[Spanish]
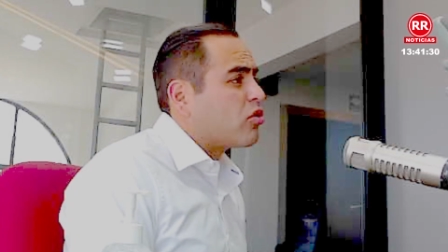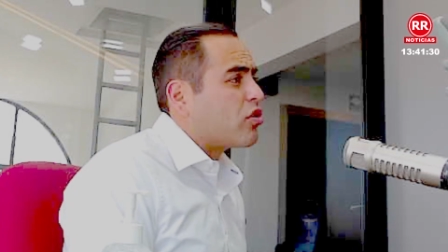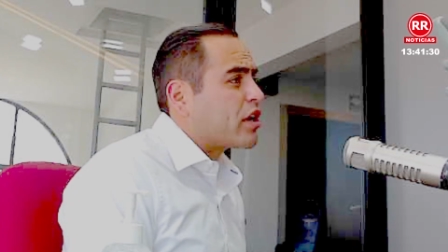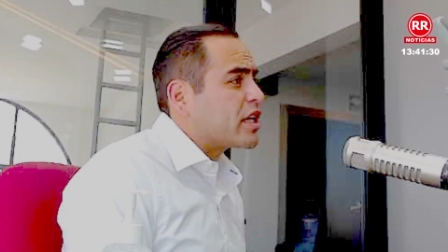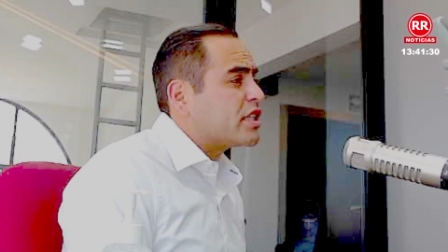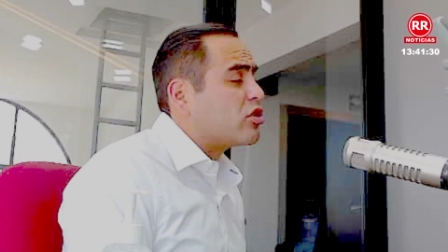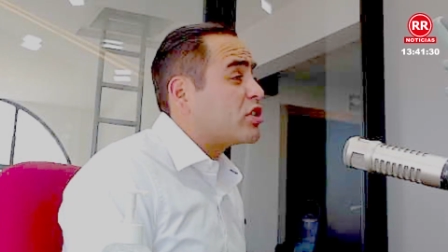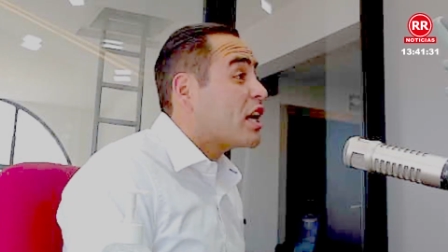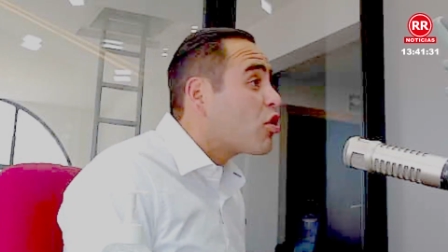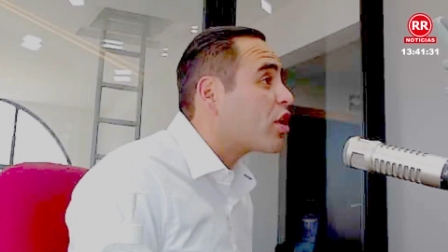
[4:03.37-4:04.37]
con los requisitos
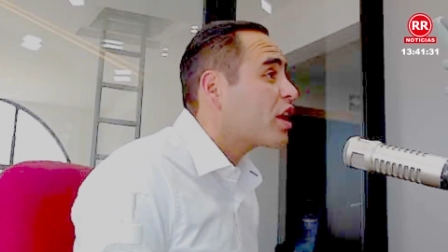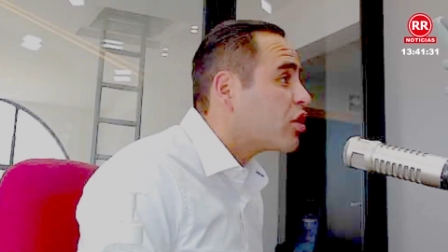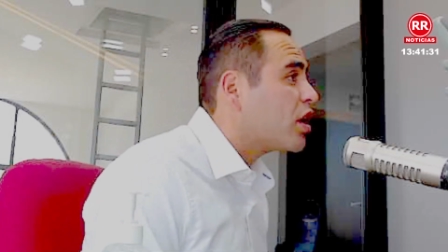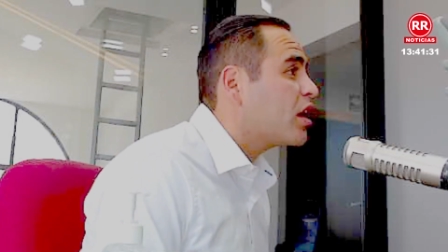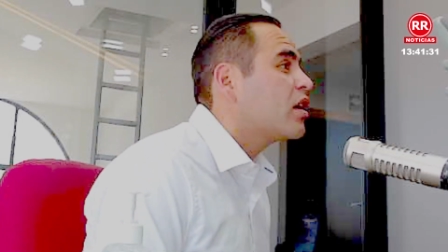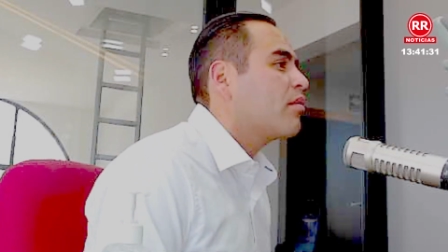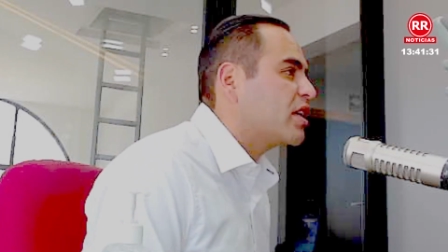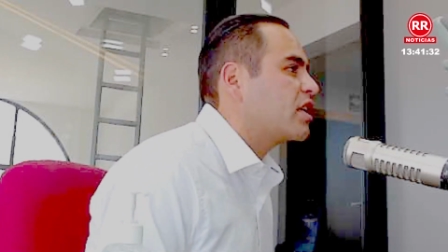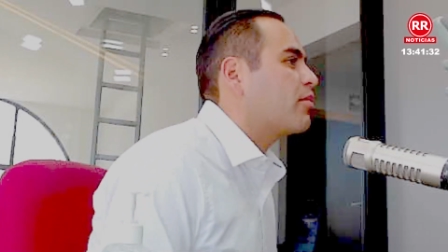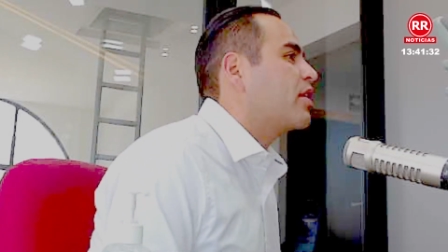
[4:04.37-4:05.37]
en corregidora va a
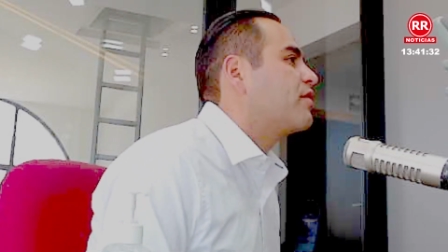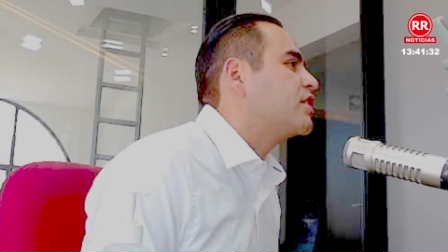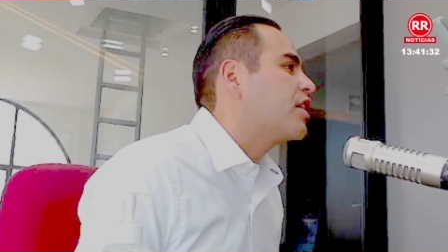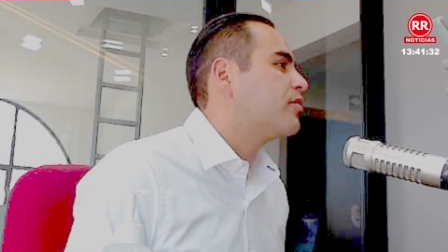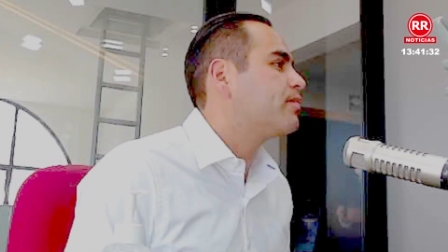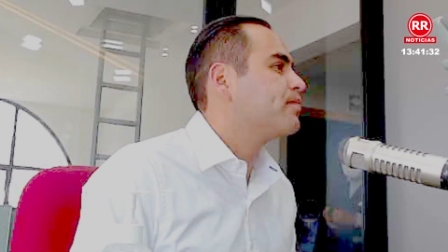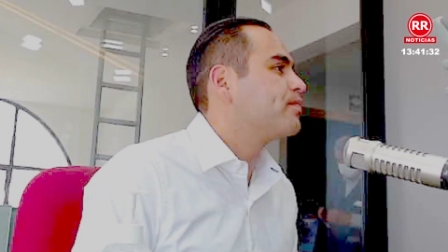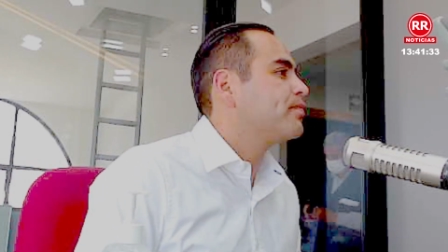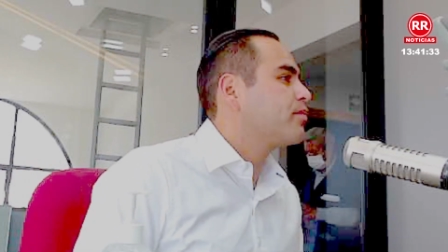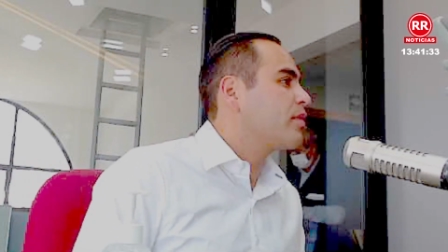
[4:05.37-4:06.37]
ser beneficiario.
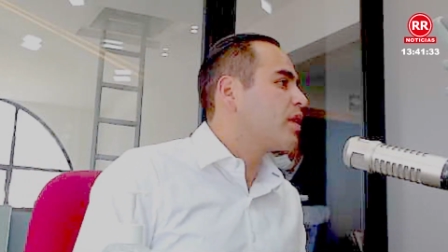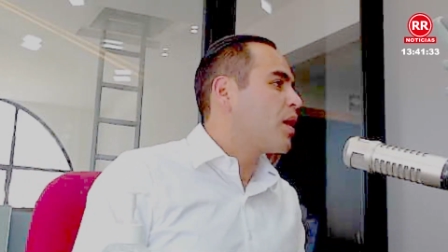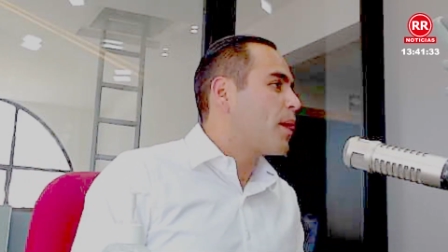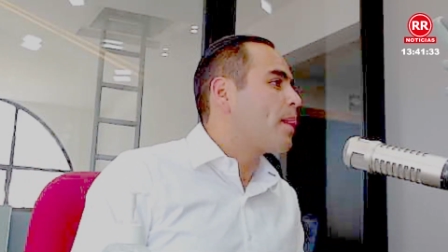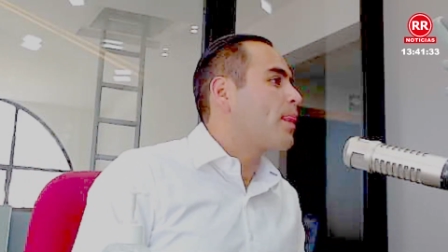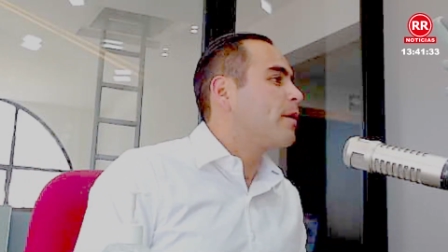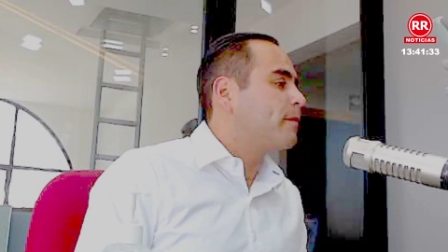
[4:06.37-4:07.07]
13 millones de pesos